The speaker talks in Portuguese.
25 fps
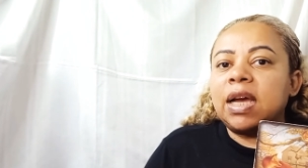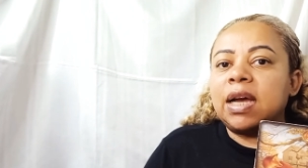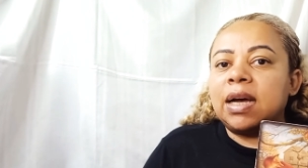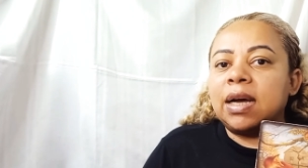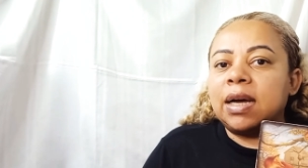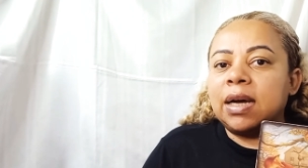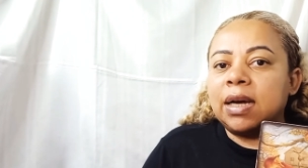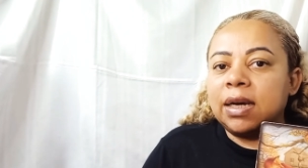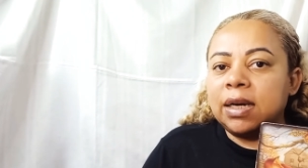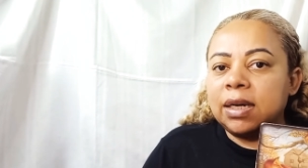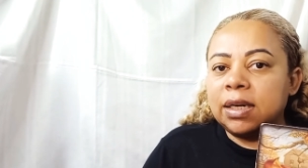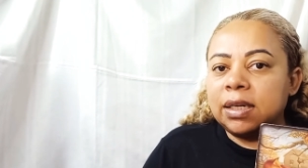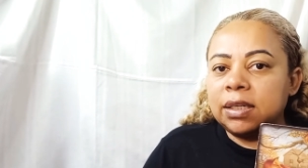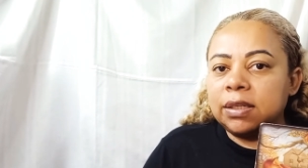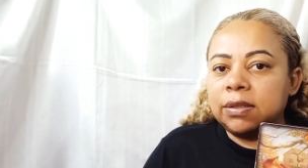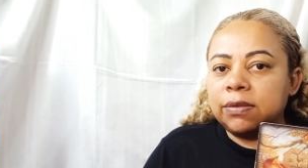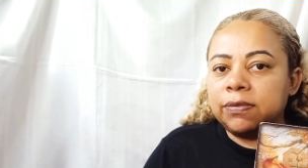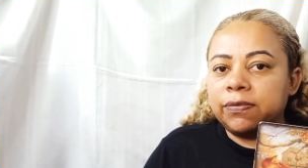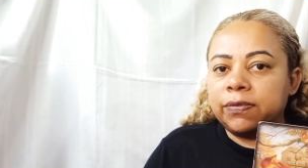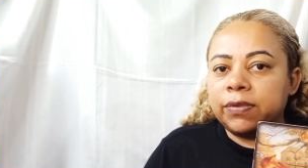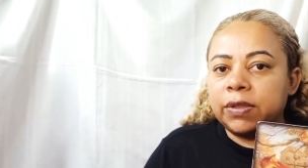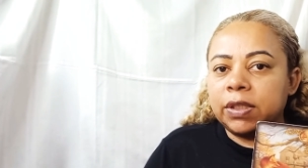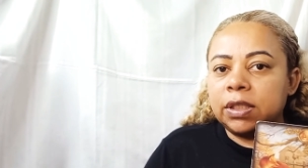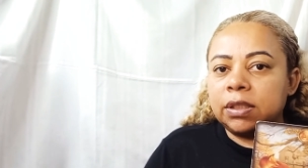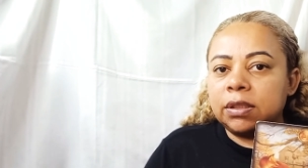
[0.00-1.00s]

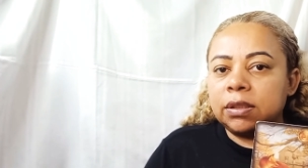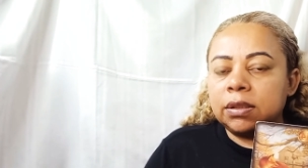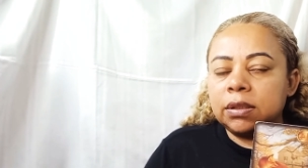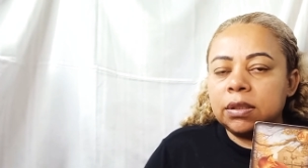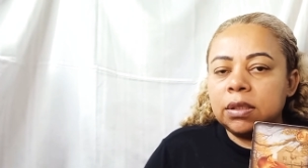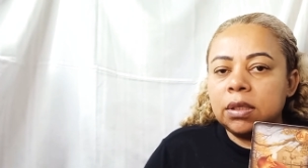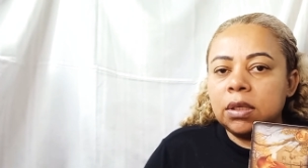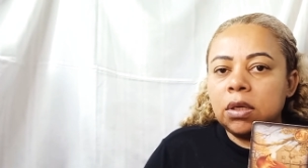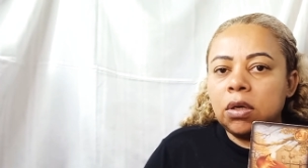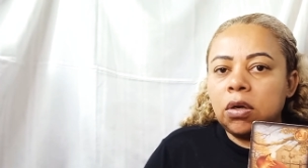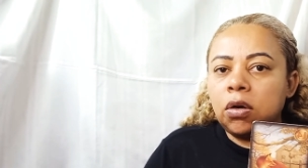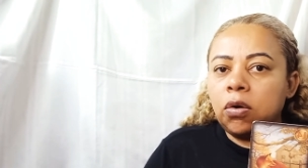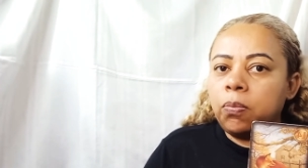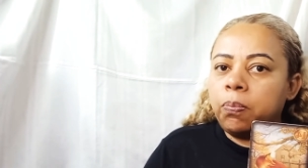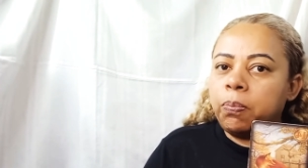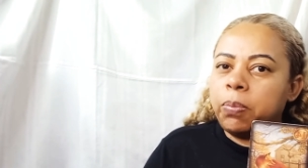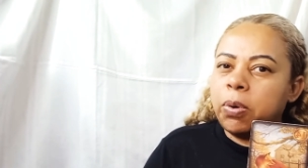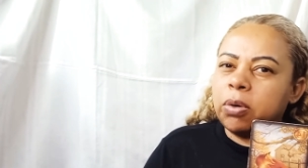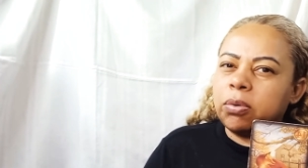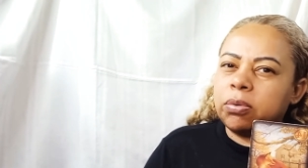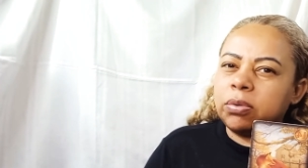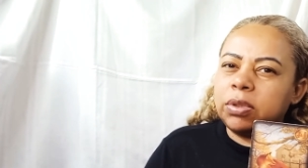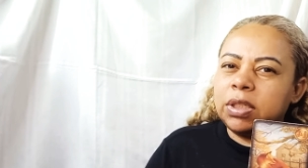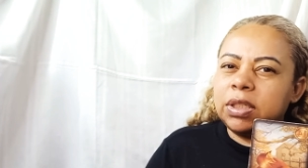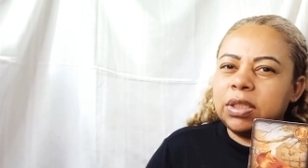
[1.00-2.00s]
raiva, um
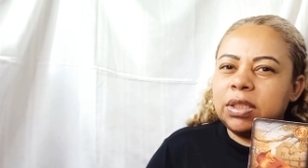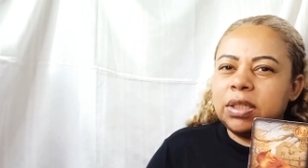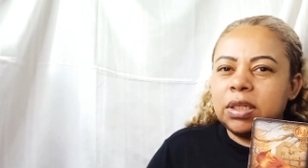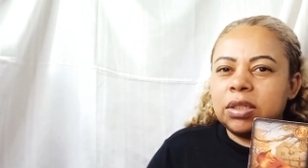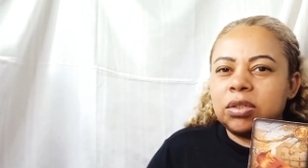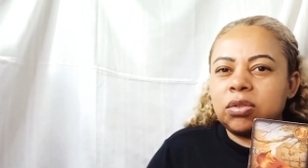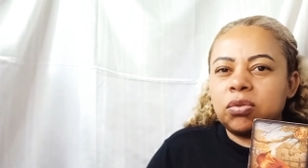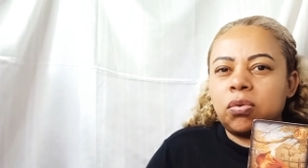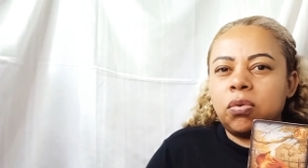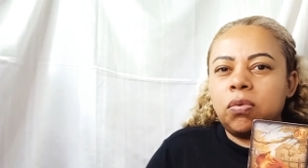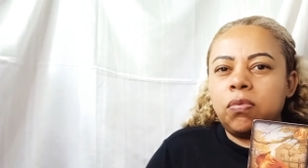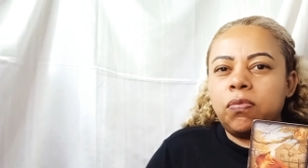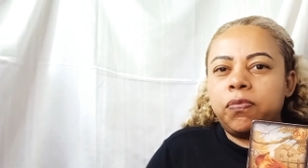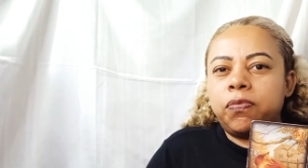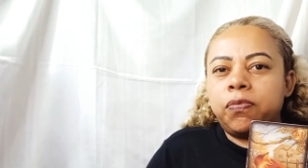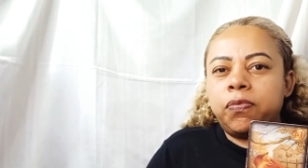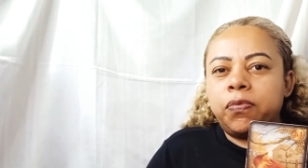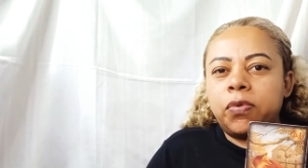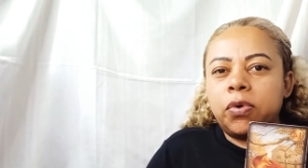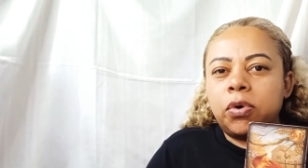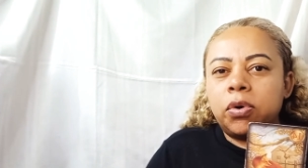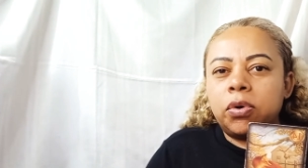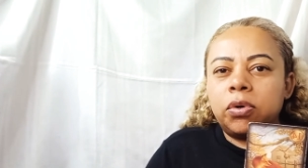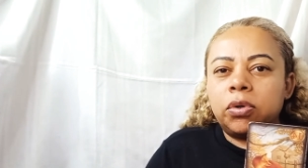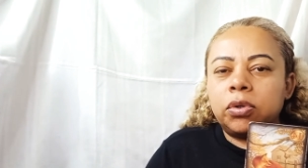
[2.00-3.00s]
pouco de
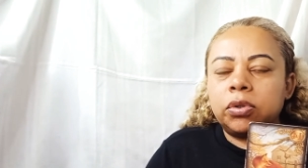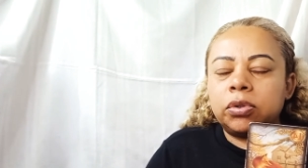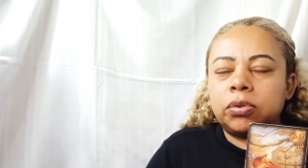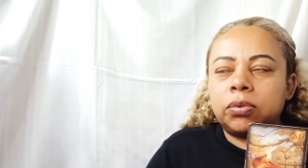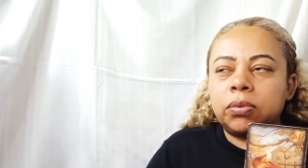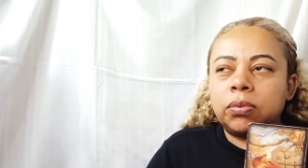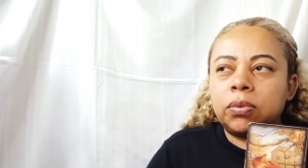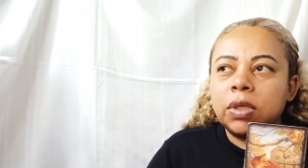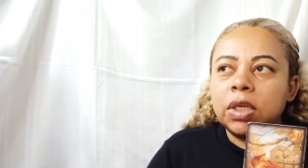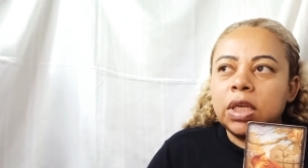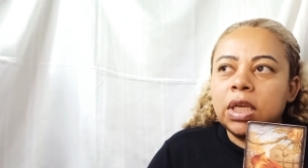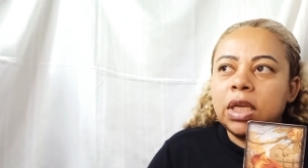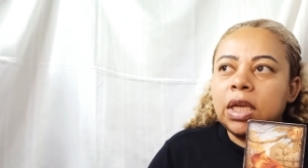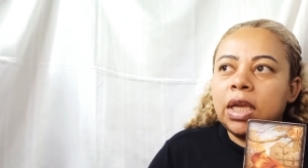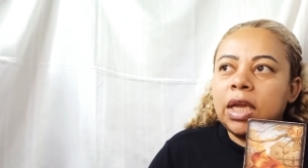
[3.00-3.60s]
desconforto.